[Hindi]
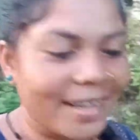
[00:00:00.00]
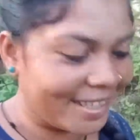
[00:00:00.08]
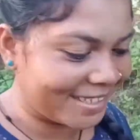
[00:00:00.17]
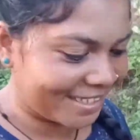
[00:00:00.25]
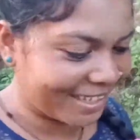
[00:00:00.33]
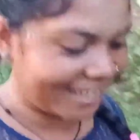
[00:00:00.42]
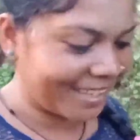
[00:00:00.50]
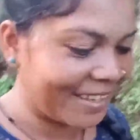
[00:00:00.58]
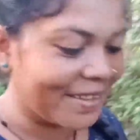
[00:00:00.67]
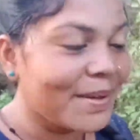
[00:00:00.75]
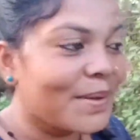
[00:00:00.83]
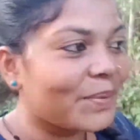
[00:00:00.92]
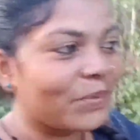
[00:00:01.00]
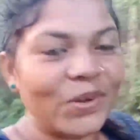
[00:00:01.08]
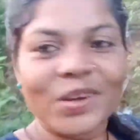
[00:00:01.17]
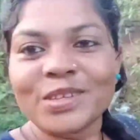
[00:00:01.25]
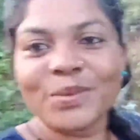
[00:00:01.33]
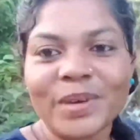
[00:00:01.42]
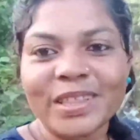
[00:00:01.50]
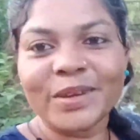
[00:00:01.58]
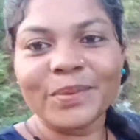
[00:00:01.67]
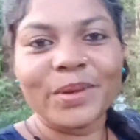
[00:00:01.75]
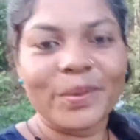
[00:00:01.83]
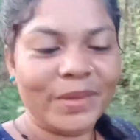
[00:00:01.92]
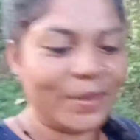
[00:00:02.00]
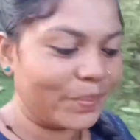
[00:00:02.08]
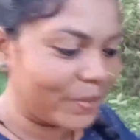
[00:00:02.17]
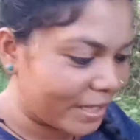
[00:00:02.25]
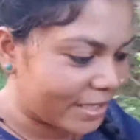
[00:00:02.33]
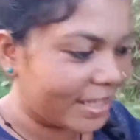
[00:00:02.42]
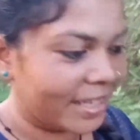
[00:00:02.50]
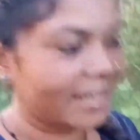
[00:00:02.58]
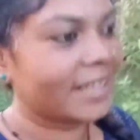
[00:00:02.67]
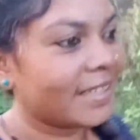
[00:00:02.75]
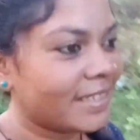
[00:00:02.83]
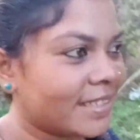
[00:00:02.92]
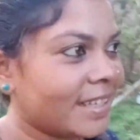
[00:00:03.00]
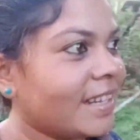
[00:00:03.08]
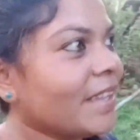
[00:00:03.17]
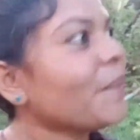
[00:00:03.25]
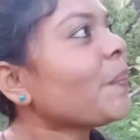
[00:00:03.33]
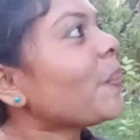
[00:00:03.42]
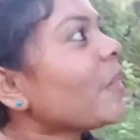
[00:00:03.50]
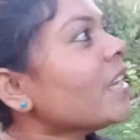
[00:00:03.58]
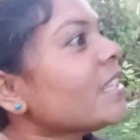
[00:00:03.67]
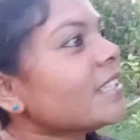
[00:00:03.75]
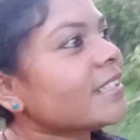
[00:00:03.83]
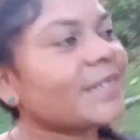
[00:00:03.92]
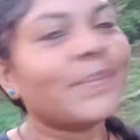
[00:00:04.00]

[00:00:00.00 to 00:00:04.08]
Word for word: नहीं जाएंगे बिकॉज मंदिर पूरा मतलब बंद है ना इसीलिए तो